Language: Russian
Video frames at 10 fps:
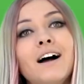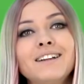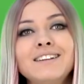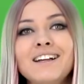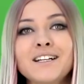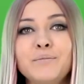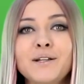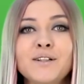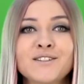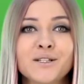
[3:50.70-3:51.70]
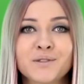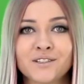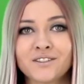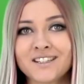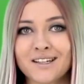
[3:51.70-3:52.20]
Однако прибыль
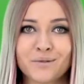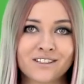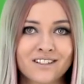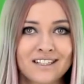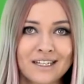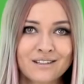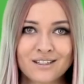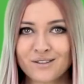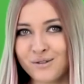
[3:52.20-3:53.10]
собственного стримингового сервиса,